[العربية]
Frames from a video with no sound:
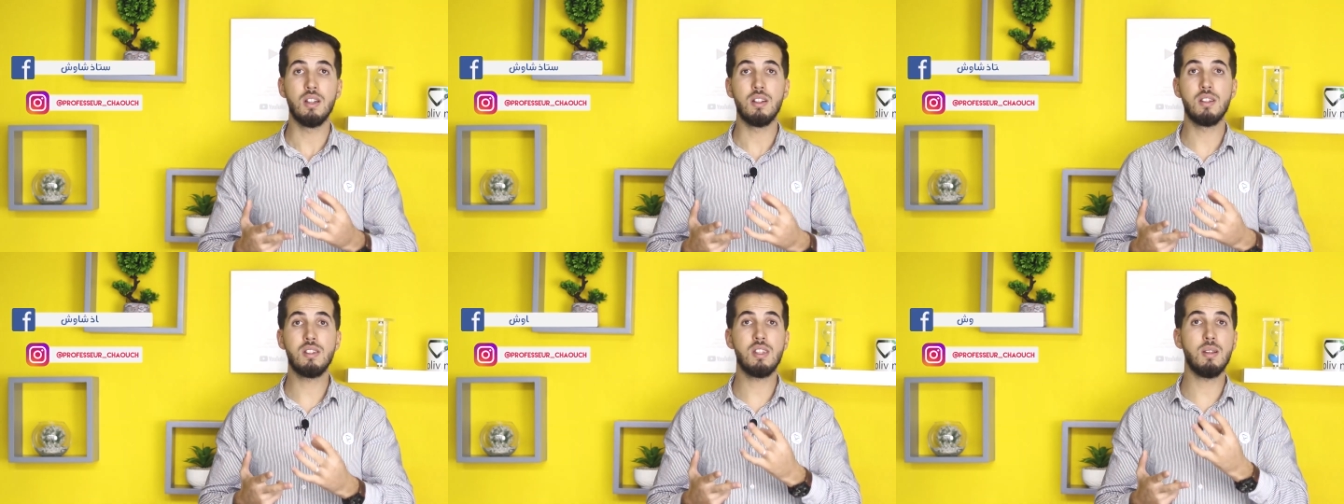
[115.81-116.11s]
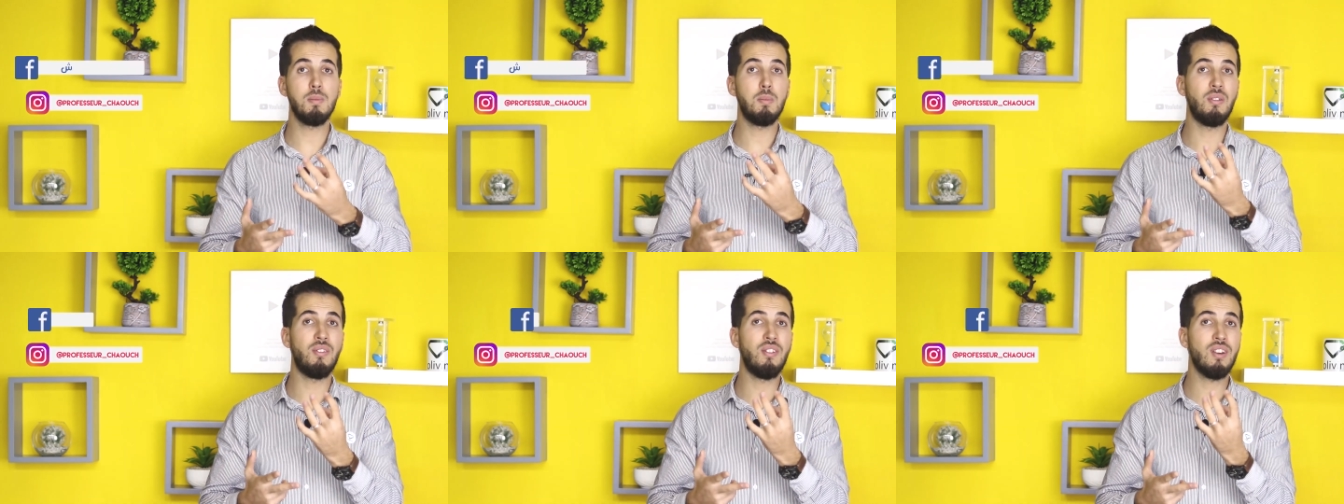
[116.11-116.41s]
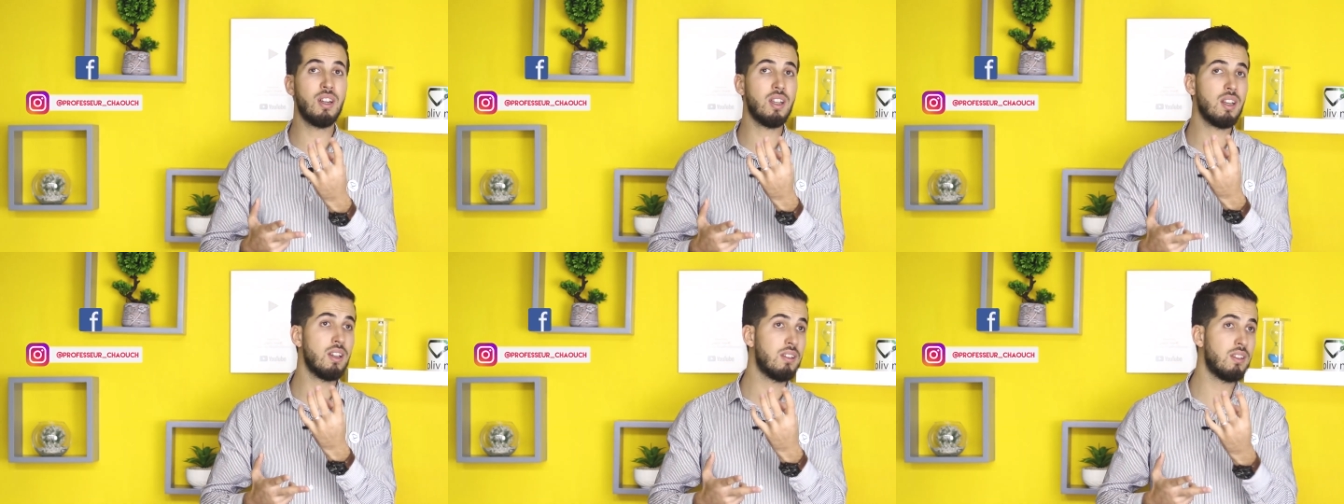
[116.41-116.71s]
تصيب
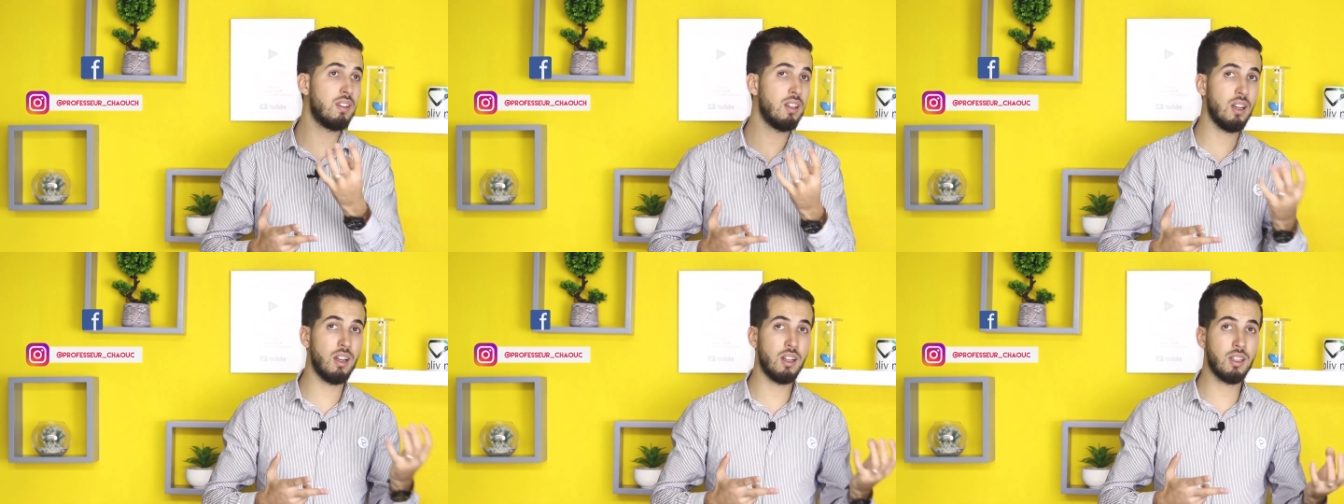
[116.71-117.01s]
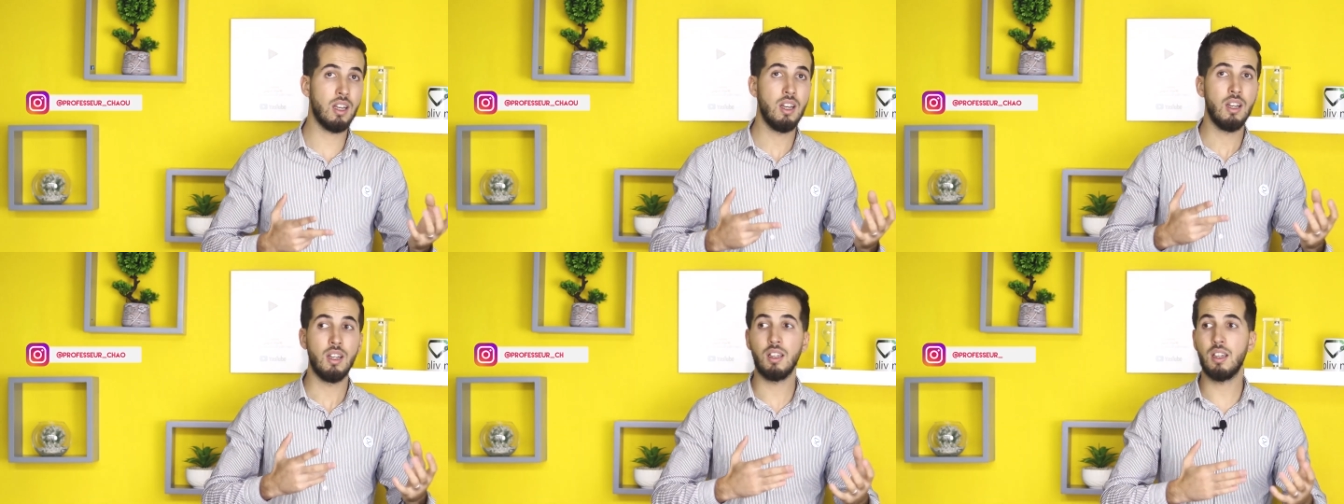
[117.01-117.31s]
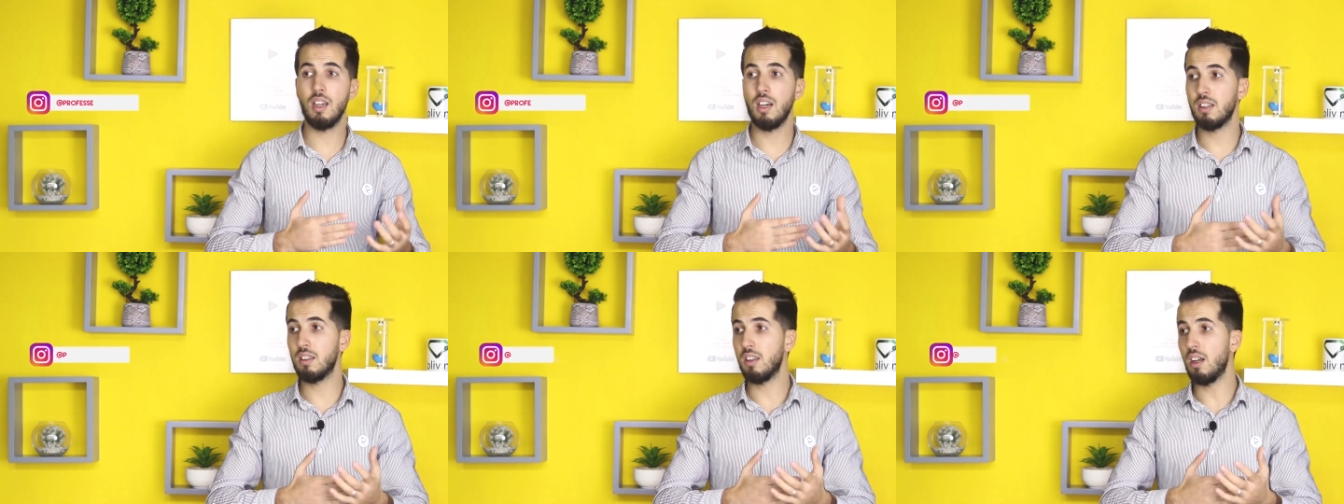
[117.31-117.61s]
الفكره تاعك
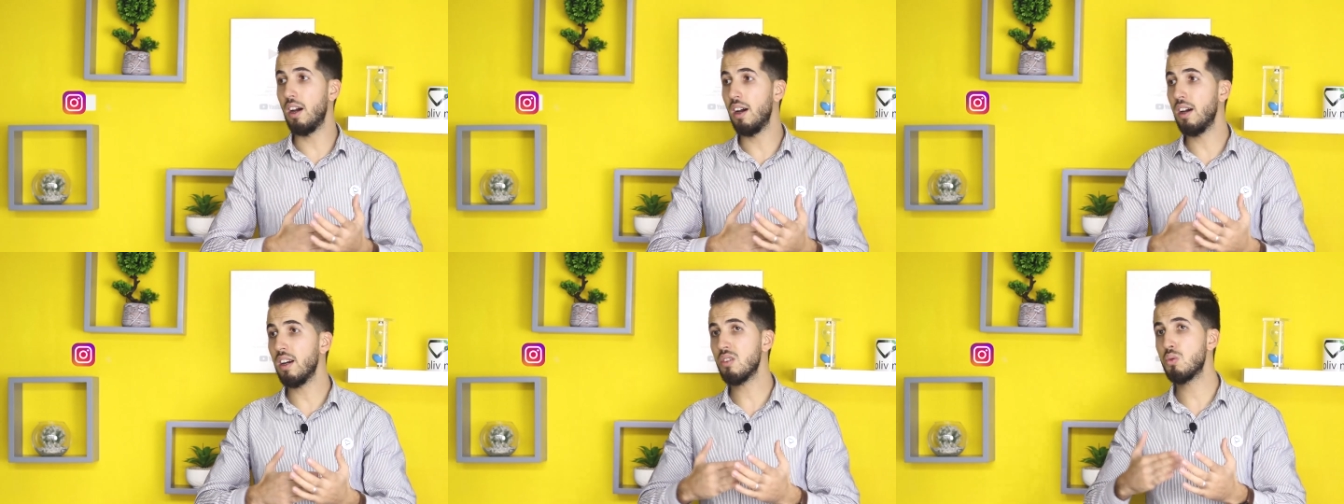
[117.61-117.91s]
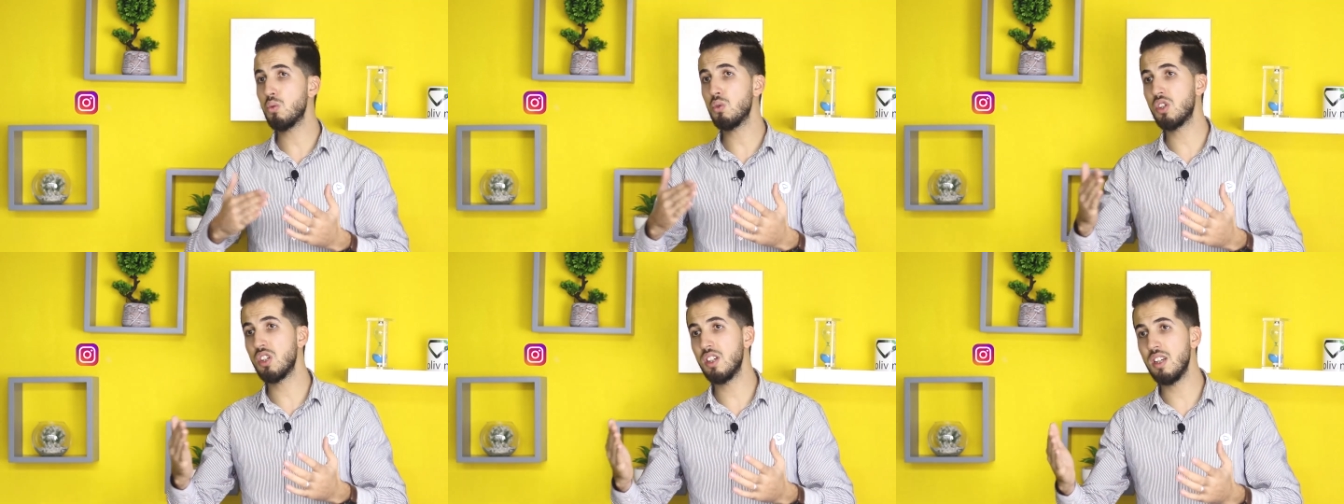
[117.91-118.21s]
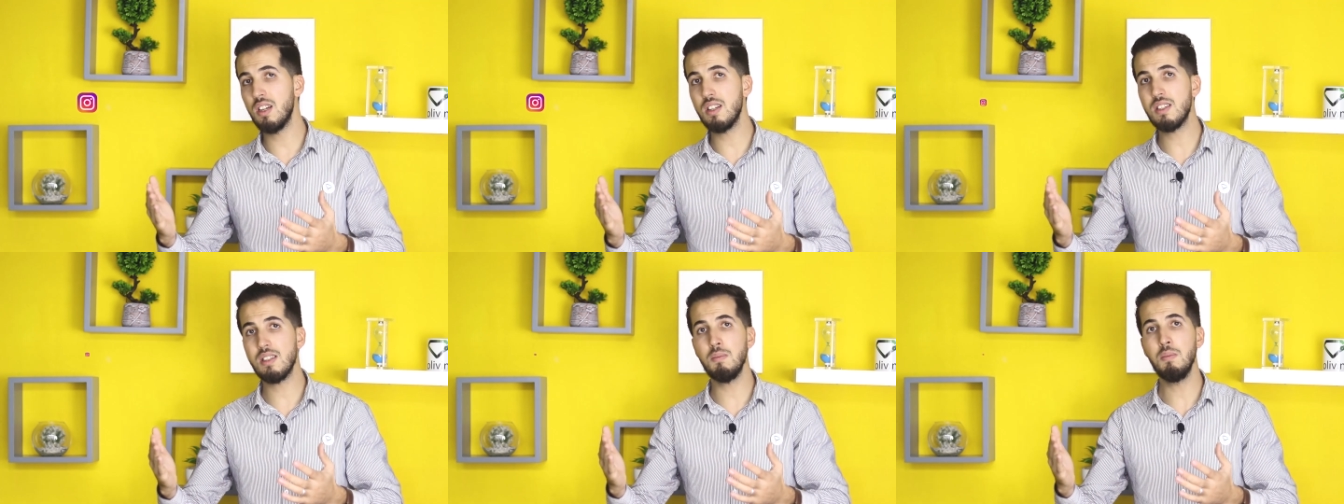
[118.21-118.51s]
كانت خارج واش
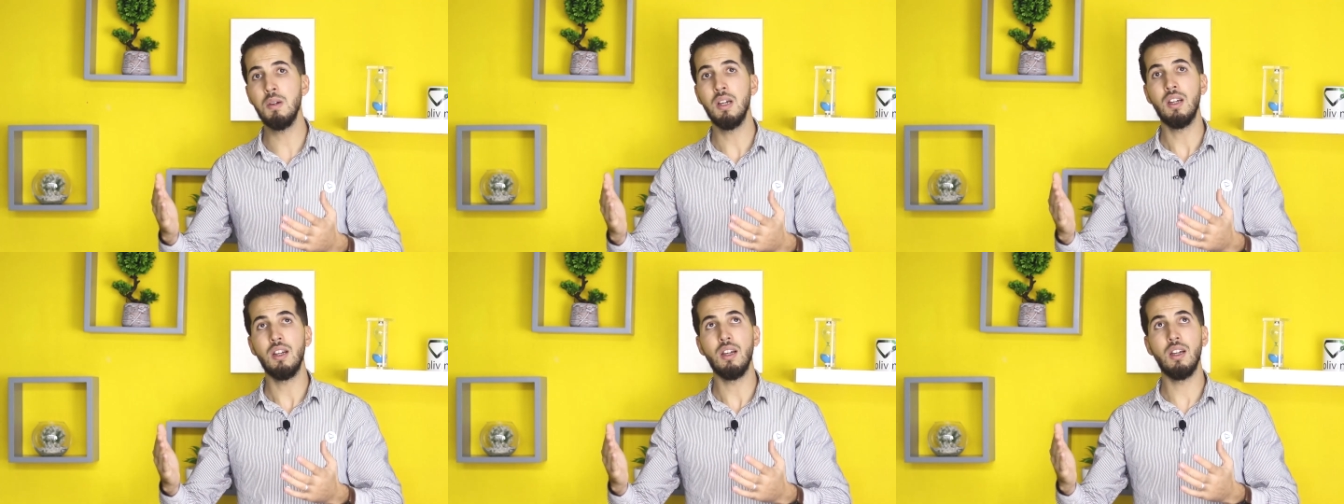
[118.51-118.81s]
يلزم